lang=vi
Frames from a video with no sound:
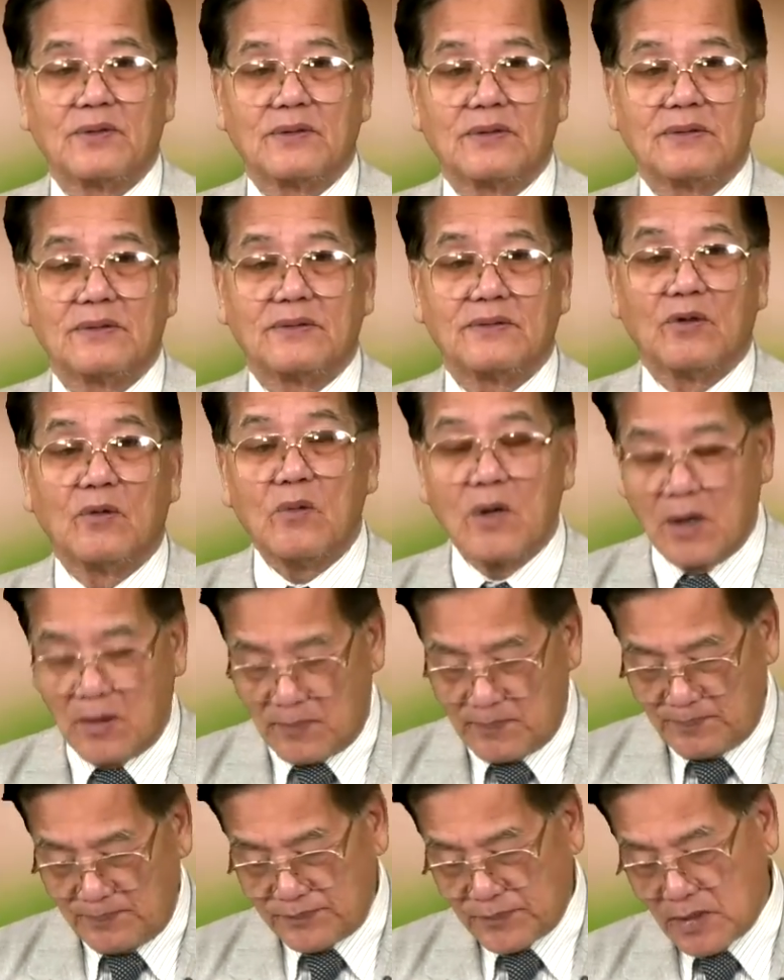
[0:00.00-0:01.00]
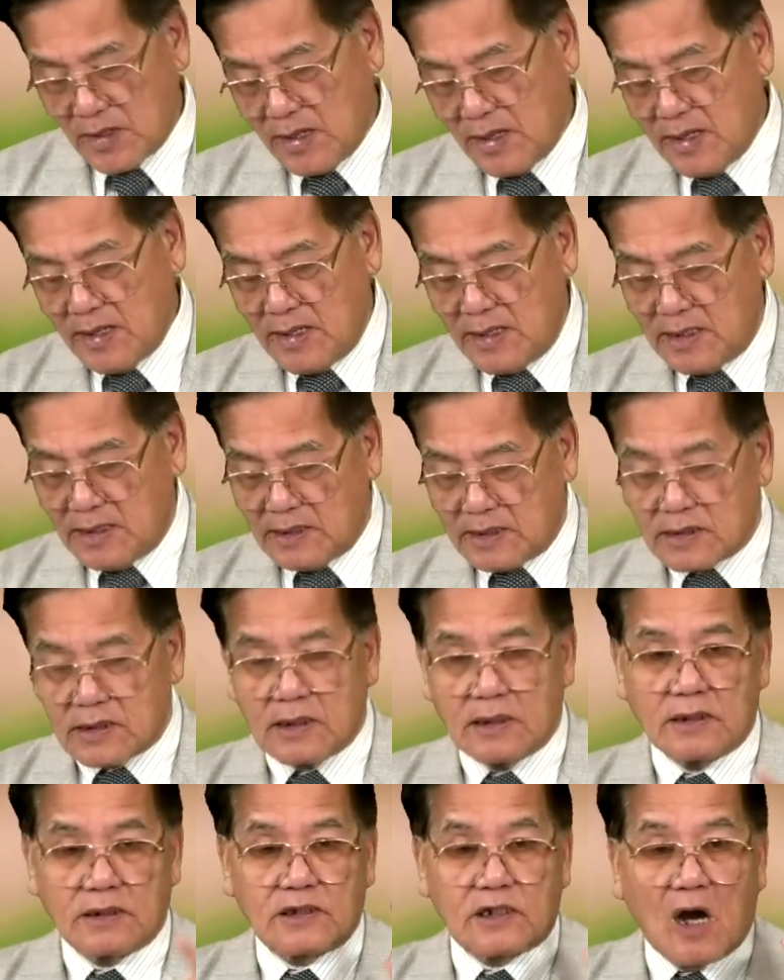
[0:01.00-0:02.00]
đúng không?
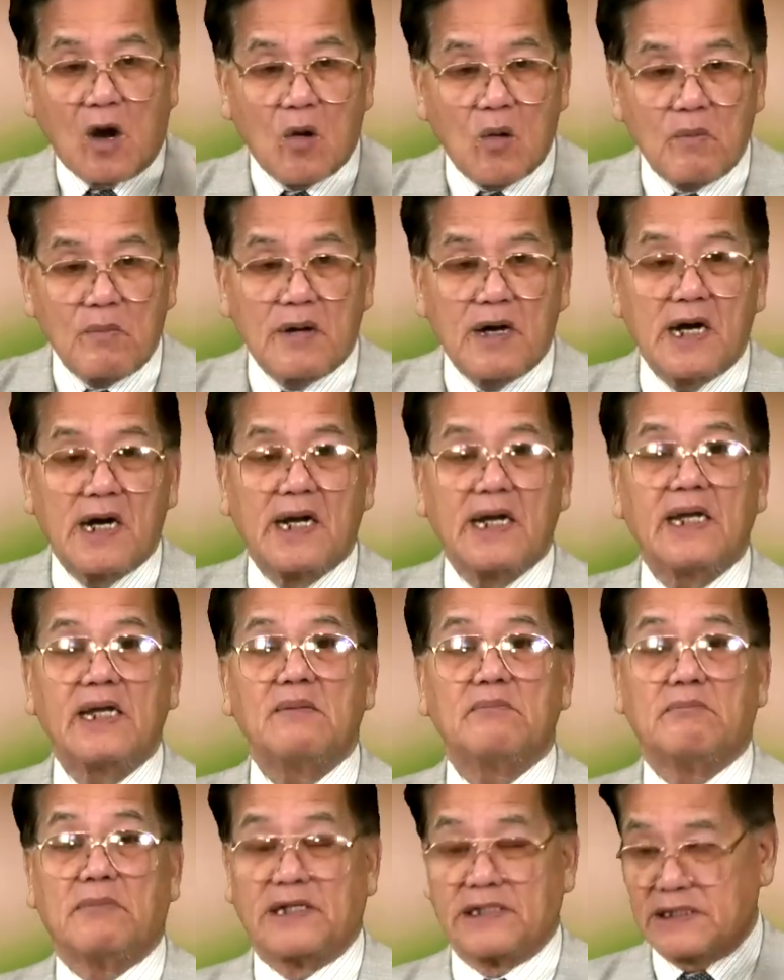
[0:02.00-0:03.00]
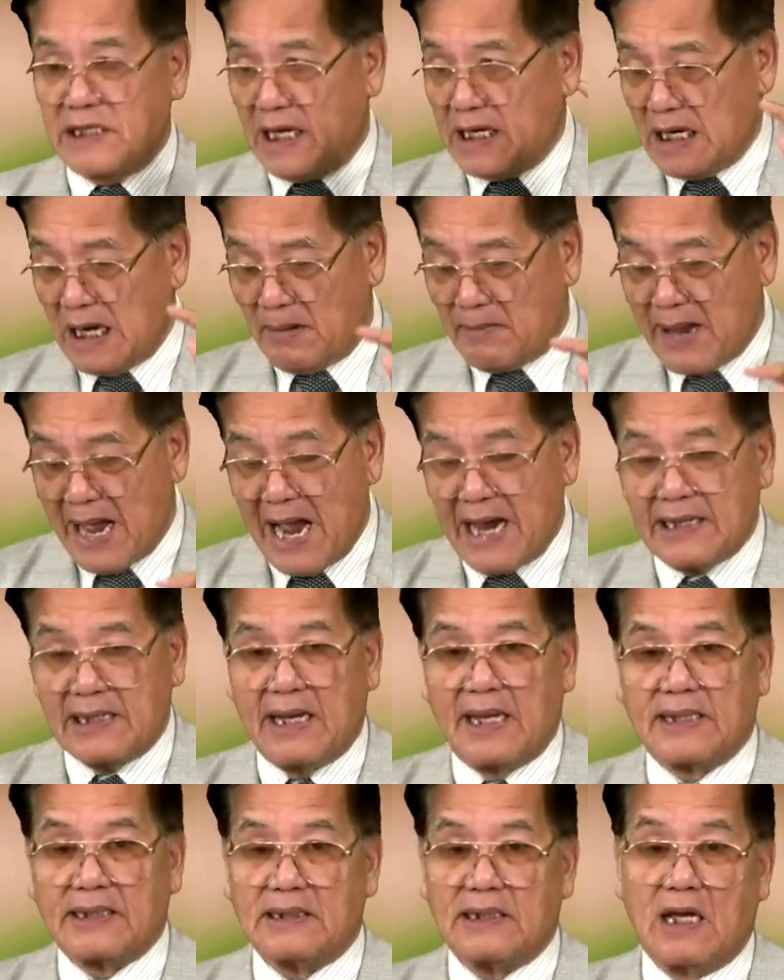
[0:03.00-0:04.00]
60 mà nhân làm 2
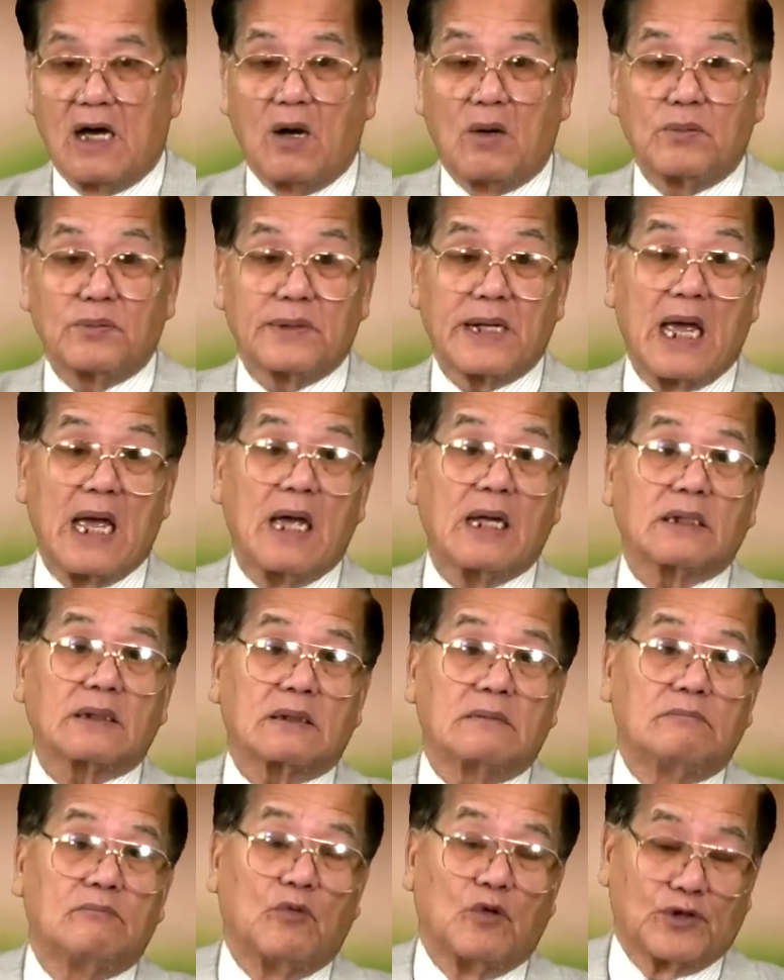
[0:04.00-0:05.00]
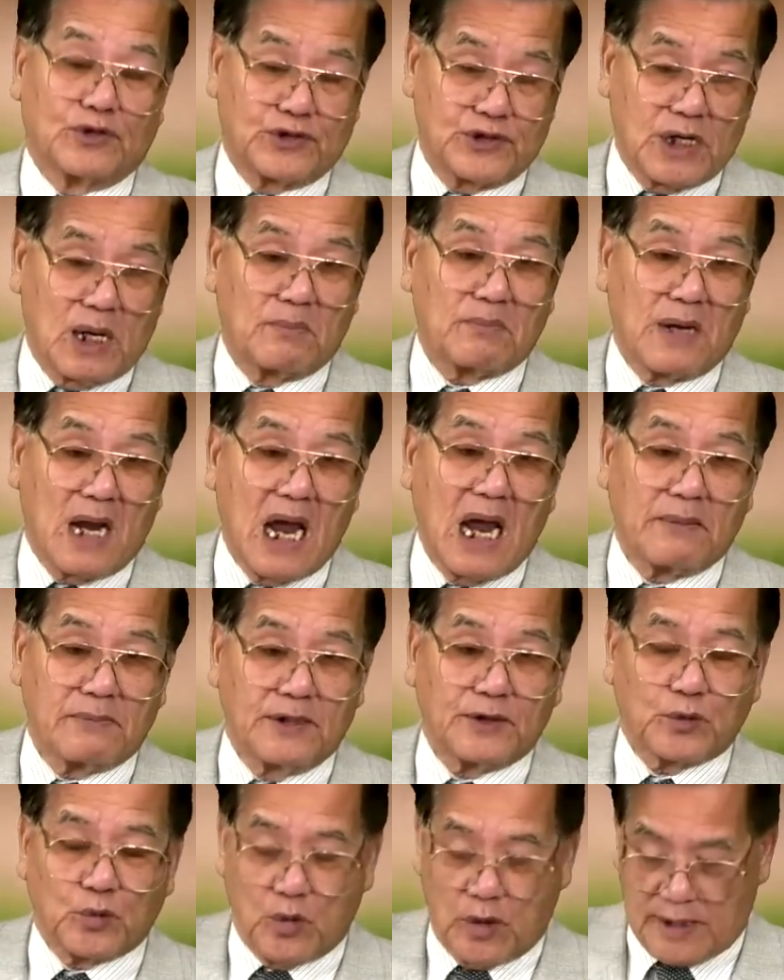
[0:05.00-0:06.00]
lần là ông đã 120
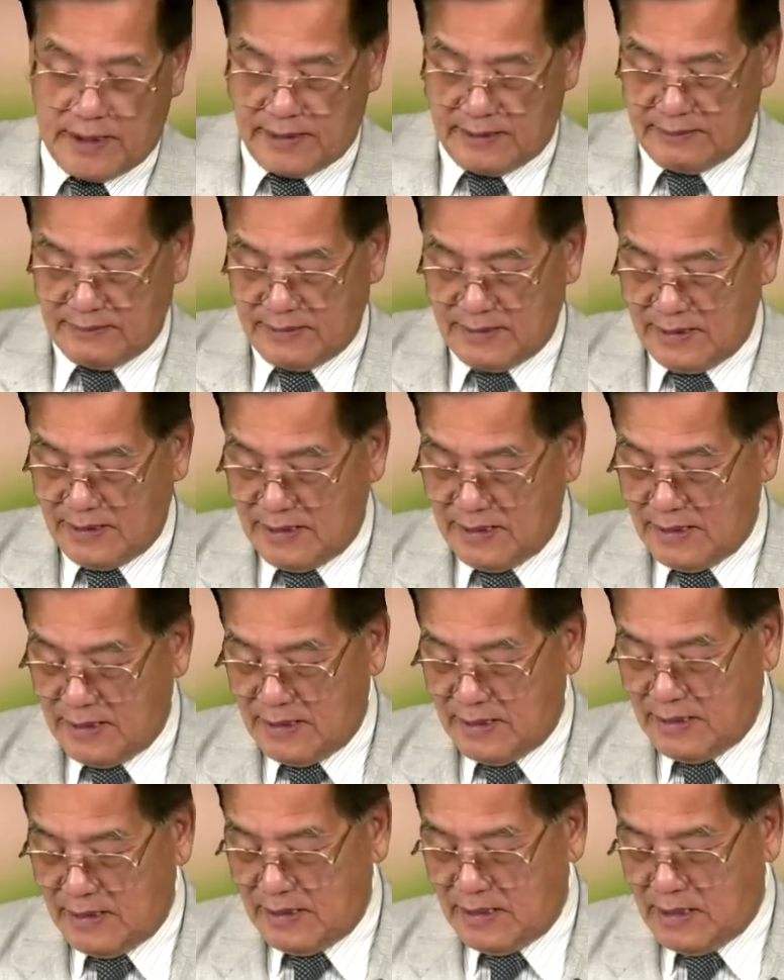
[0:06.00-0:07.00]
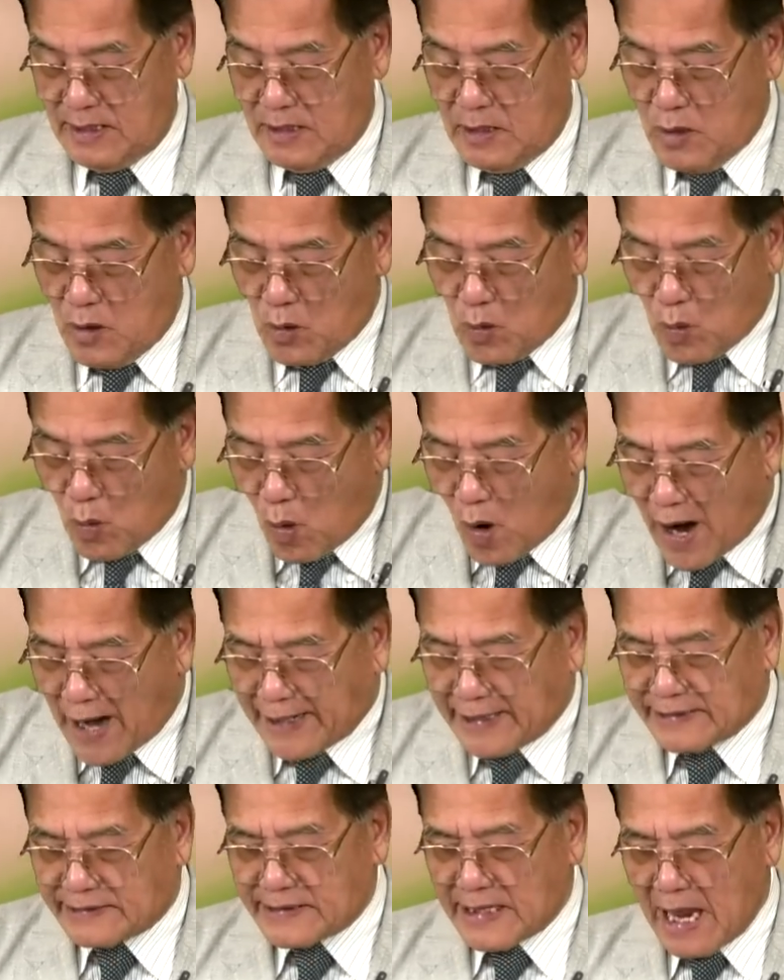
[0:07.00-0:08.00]
tuổi.
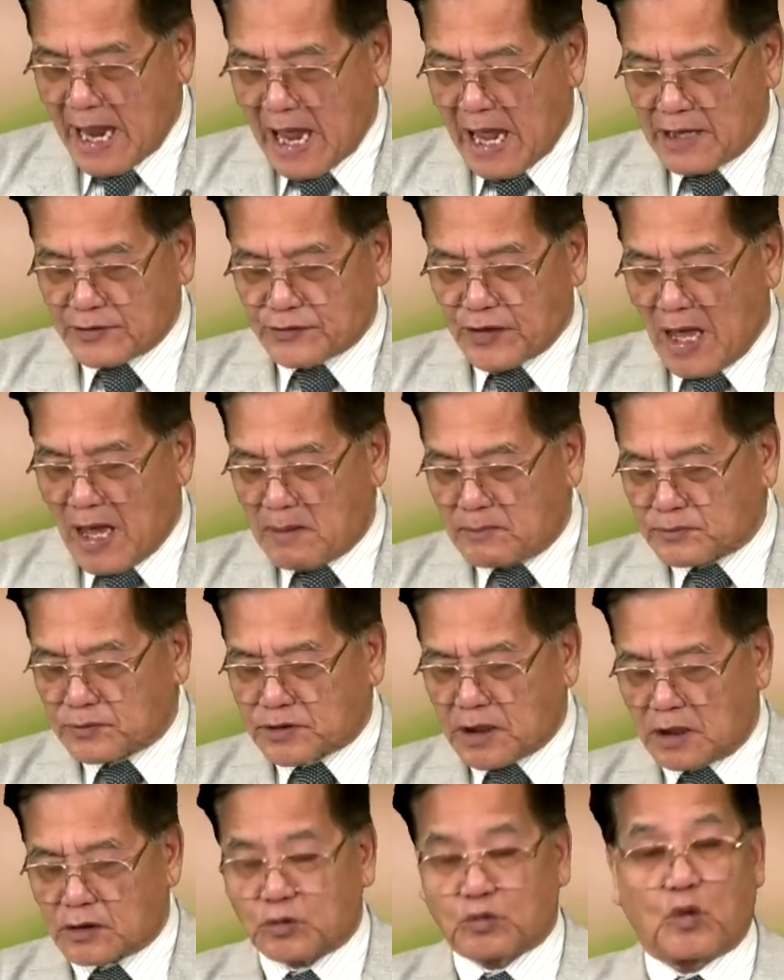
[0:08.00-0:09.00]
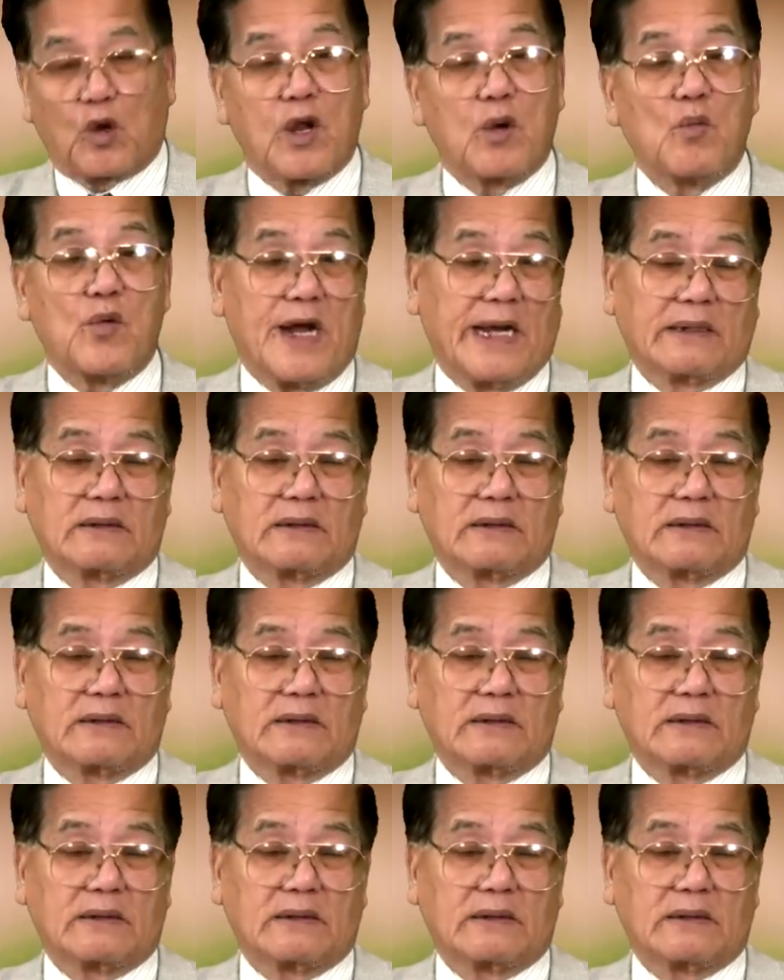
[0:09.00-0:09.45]
Ngoài ra tam thất tuế nguyệt,